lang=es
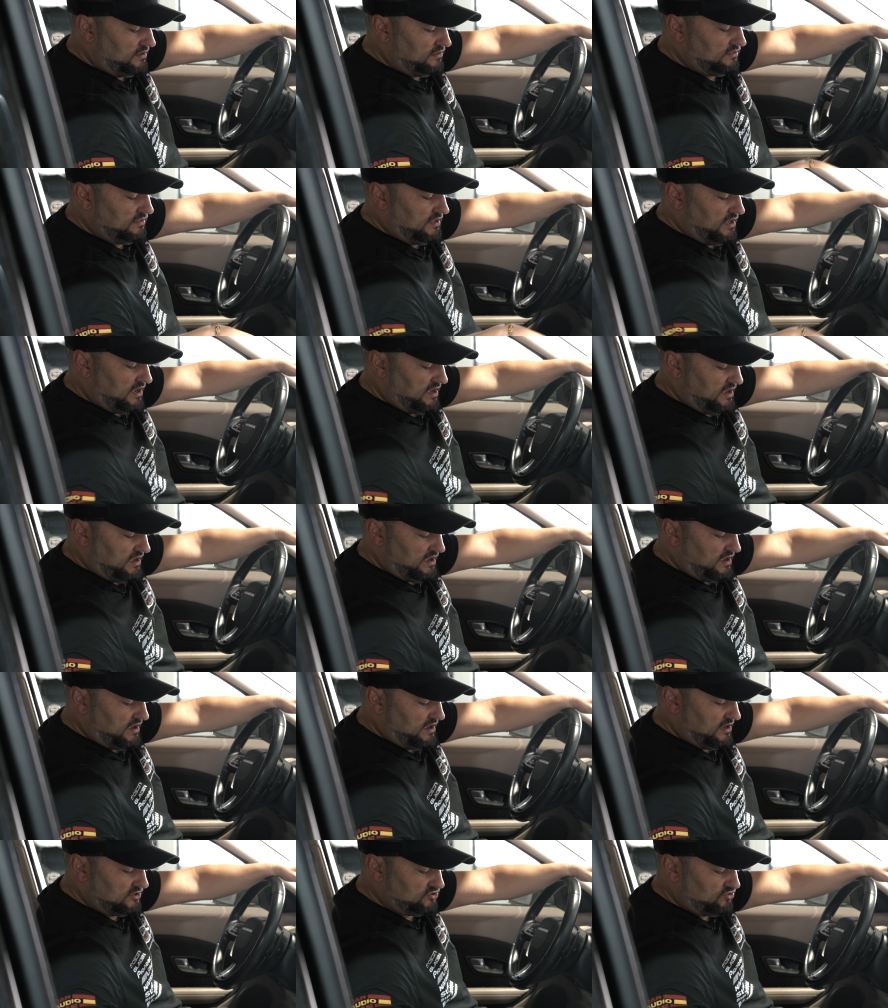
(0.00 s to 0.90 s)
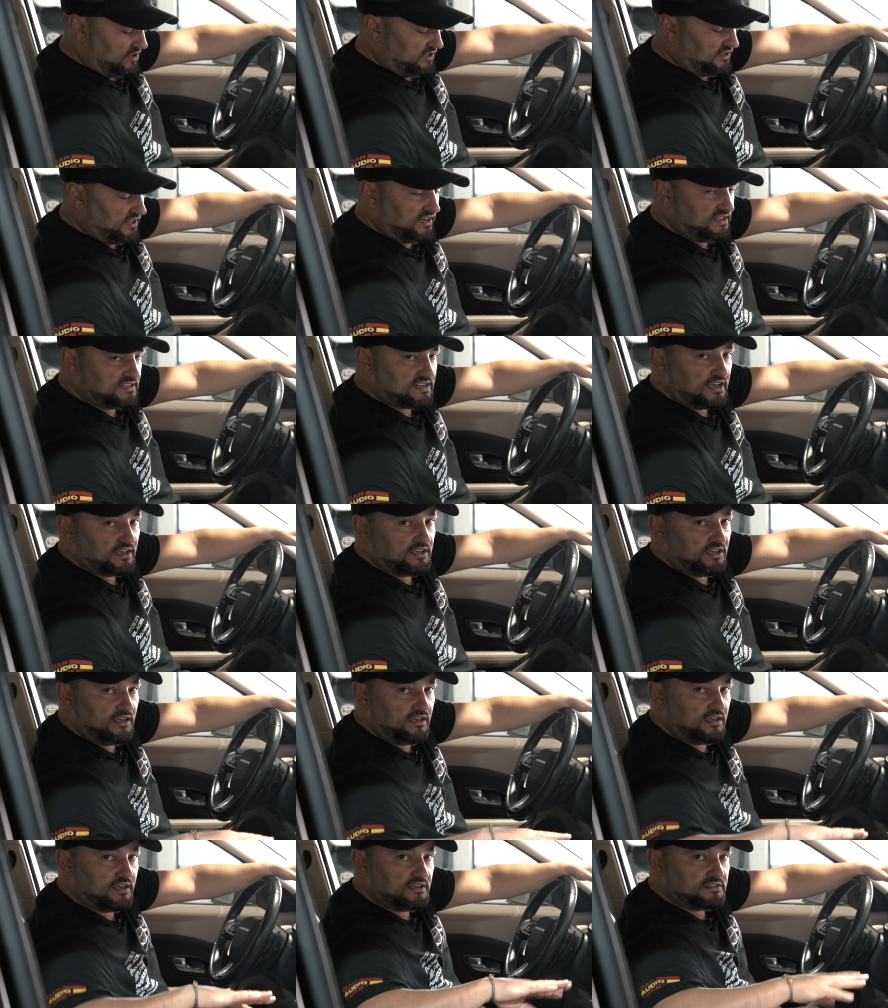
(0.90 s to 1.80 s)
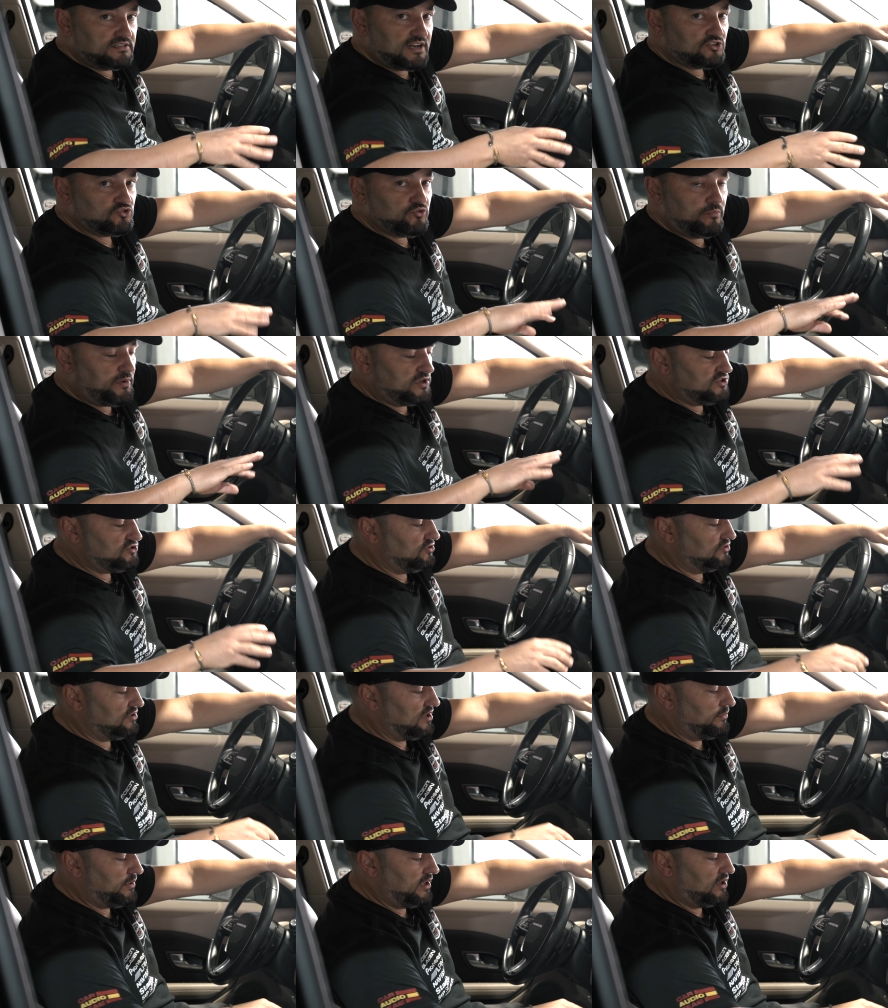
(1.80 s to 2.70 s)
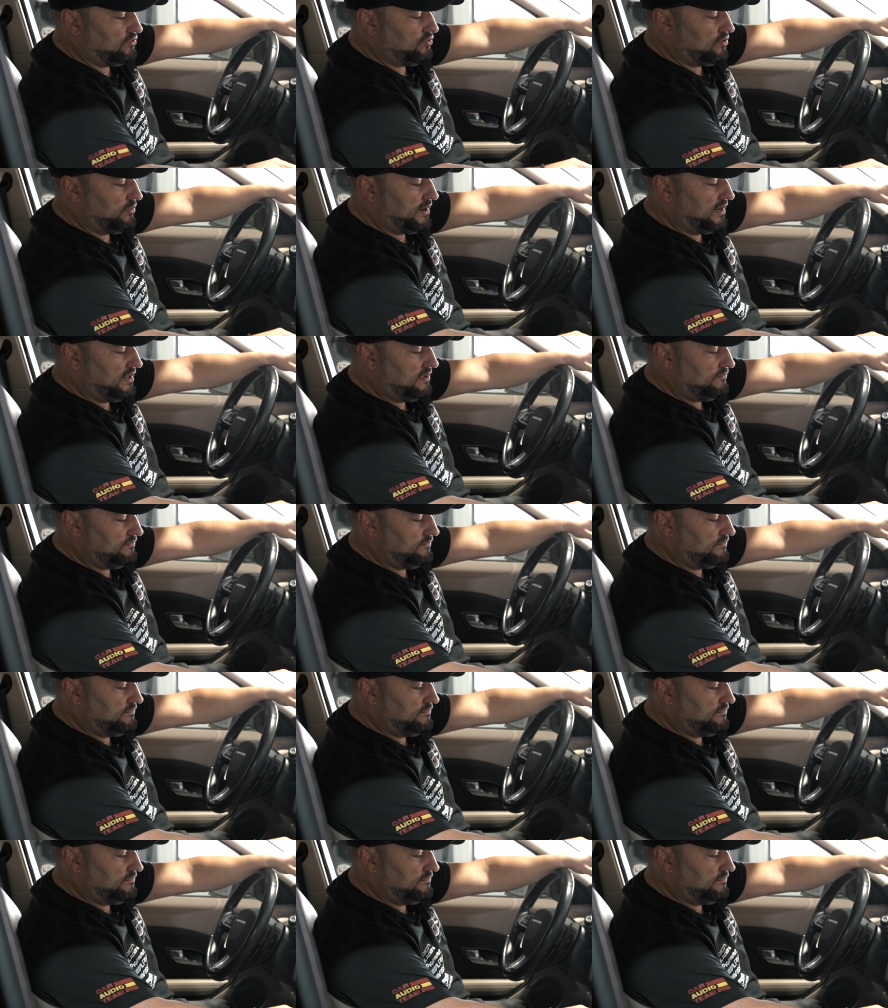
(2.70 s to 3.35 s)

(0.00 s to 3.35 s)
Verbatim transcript: de esto que tenéis aquí, que es la suspensión del vehículo, ¿vale?